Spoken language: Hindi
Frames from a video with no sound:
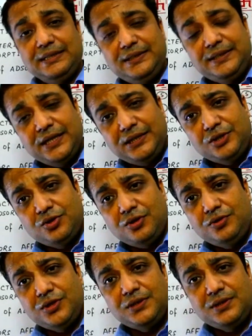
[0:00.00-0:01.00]
एनसीआरटी
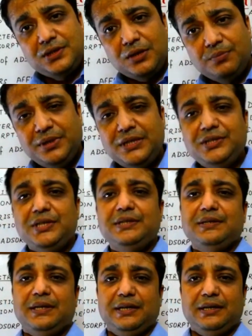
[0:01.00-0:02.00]
सॉल्यूशन सभी
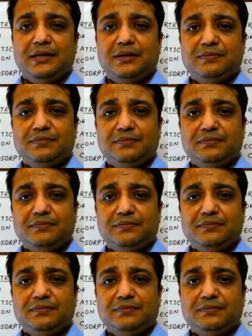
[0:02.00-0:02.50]
चीज़ रहेगा